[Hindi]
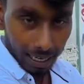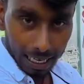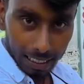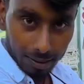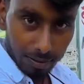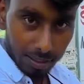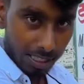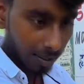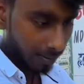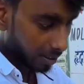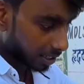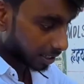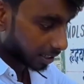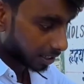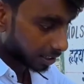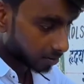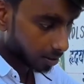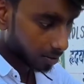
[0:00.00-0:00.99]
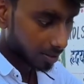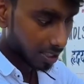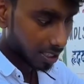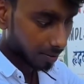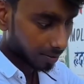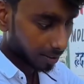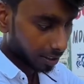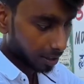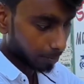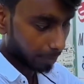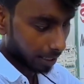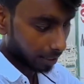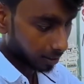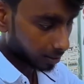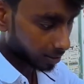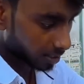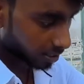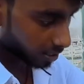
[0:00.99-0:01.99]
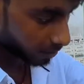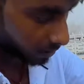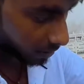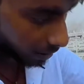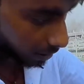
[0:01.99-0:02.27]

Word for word: हाथ भी सेफ रहेगा रिवर भी सेफ रहेंगे बाइक अगर इस तरफ